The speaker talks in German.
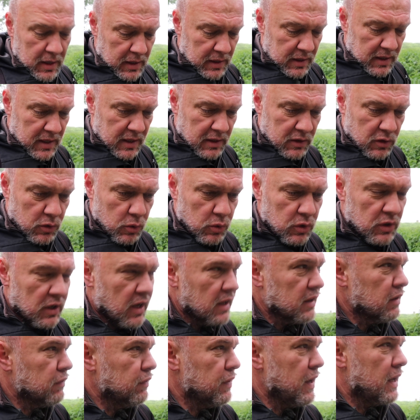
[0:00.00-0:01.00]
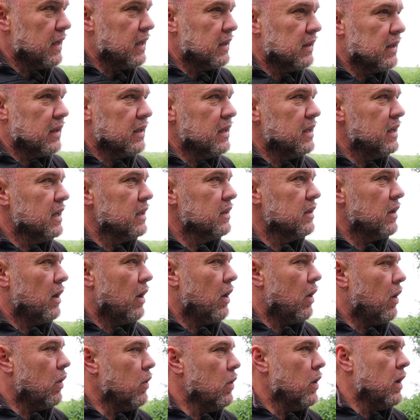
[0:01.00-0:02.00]
nicht zu sehr entfernen, denn hier in der
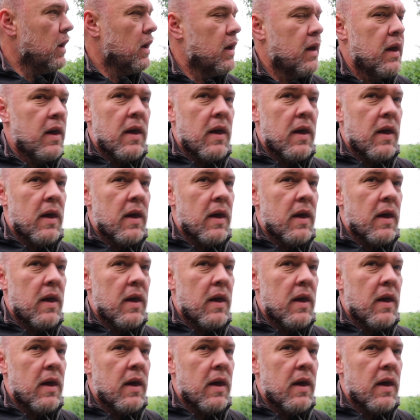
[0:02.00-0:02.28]
Au